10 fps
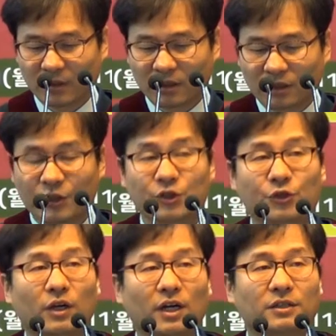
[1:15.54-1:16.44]

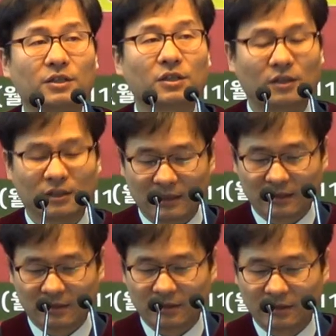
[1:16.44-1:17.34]
그리스도에 관해서
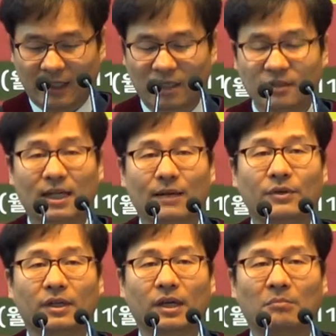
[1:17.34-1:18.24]
다른
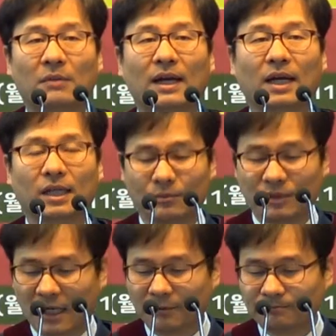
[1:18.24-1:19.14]
사람들에게 말하게
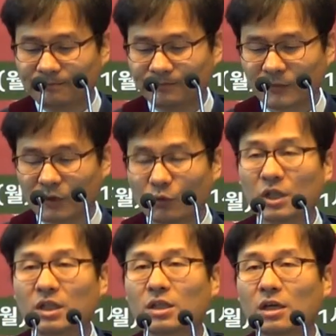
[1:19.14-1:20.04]
됩니다.
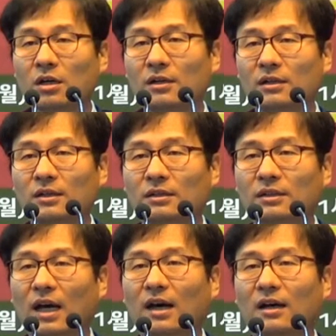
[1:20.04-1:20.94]
우리는 이걸
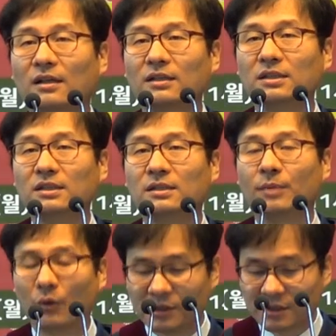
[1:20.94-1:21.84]
다 이제
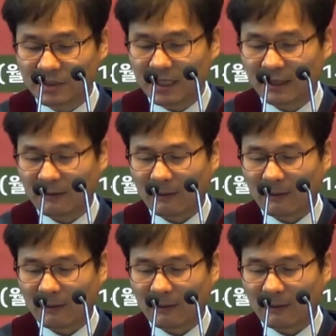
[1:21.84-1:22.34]
배웠습니다.